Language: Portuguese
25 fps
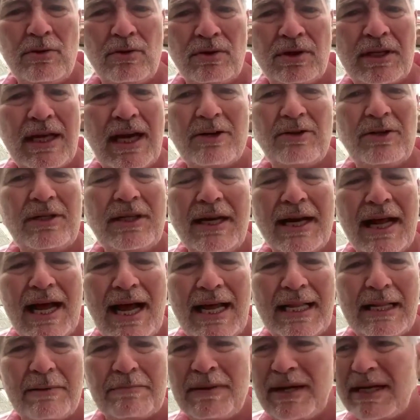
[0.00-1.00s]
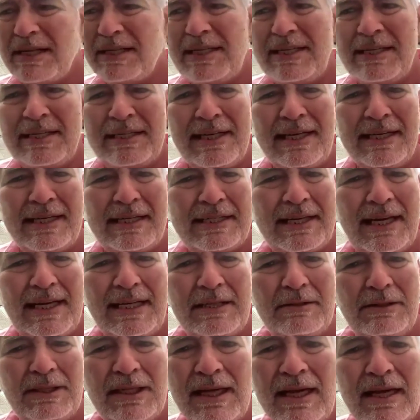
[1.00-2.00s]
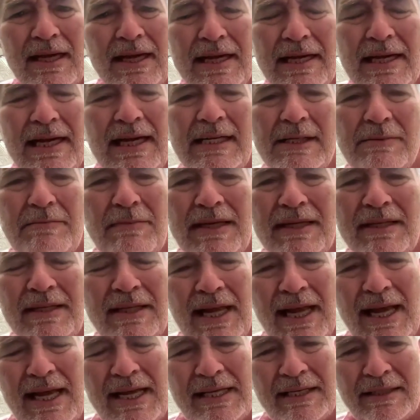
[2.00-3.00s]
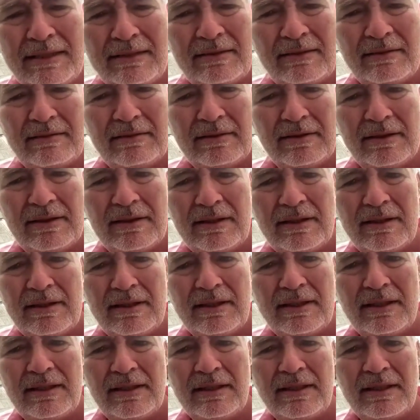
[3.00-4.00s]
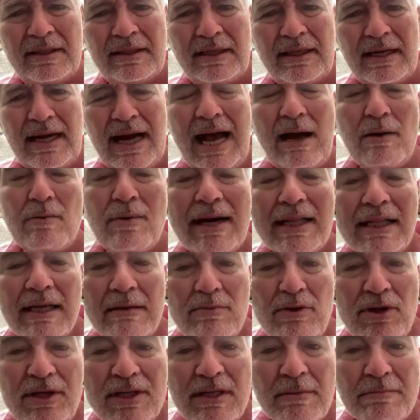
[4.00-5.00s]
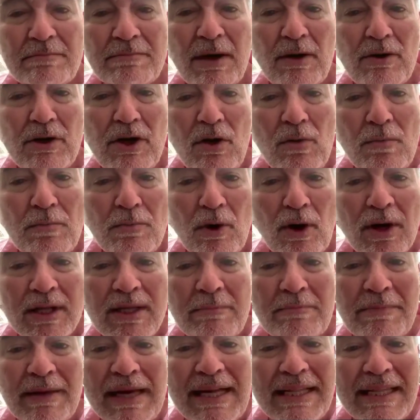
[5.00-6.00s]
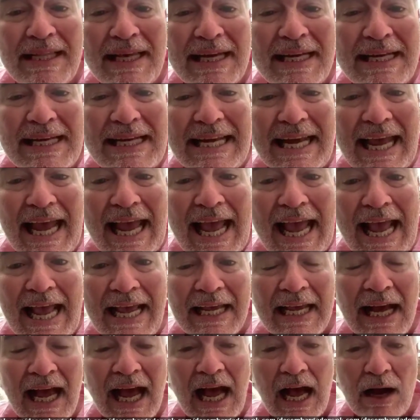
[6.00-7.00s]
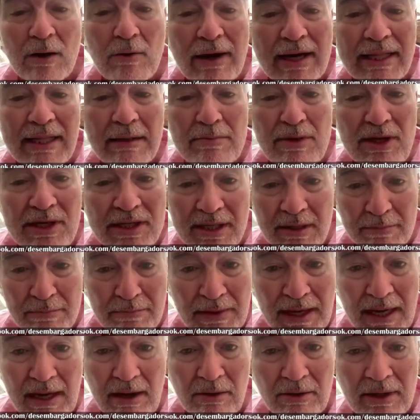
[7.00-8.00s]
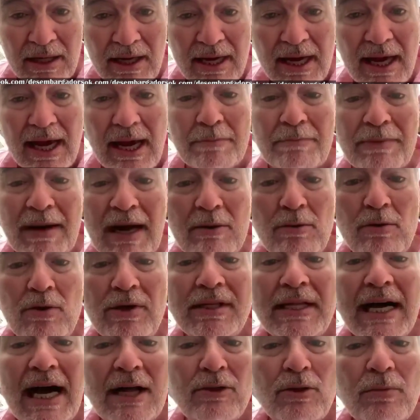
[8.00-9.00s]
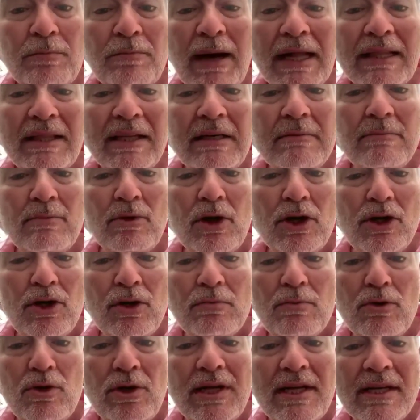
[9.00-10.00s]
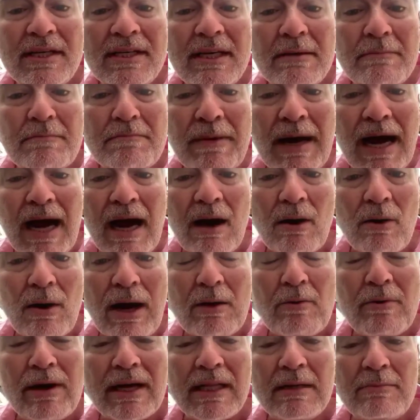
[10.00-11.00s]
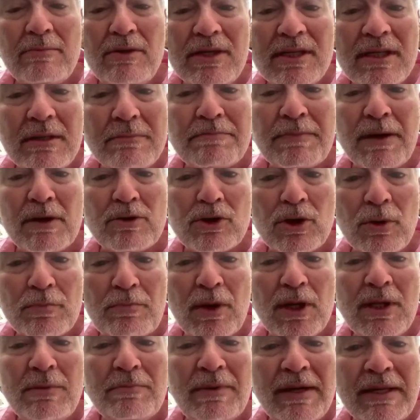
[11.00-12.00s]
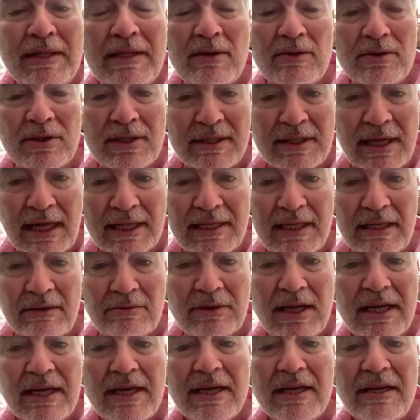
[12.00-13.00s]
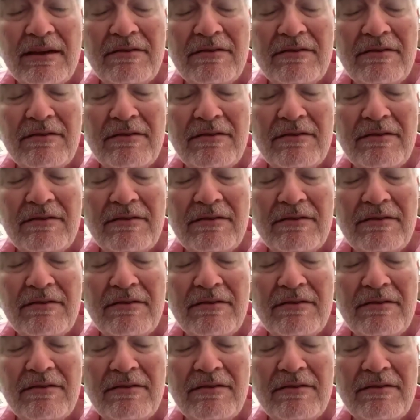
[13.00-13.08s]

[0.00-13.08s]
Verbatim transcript: de contágio de nada, pelas distâncias que eles, que eles mantêm. A Guarda Municipal não pode prender ninguém. A Guarda Municipal é para cuidar do patrimônio municipal. A Guarda Municipal só pode prender um cidadão